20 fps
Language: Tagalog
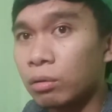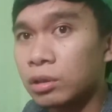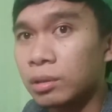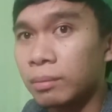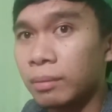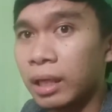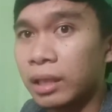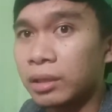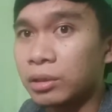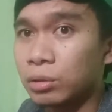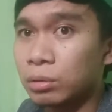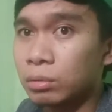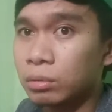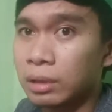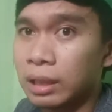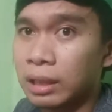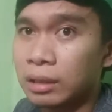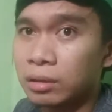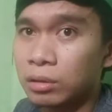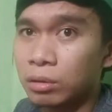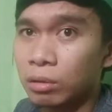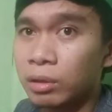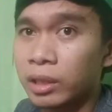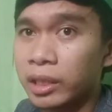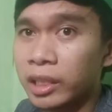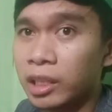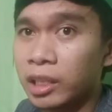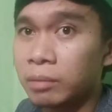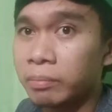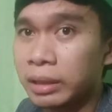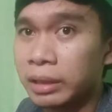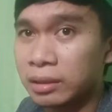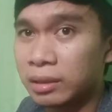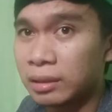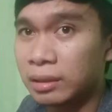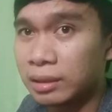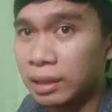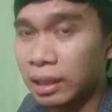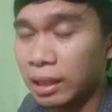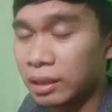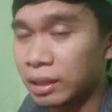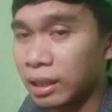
sa mga insurance, so, nag iinvest din sila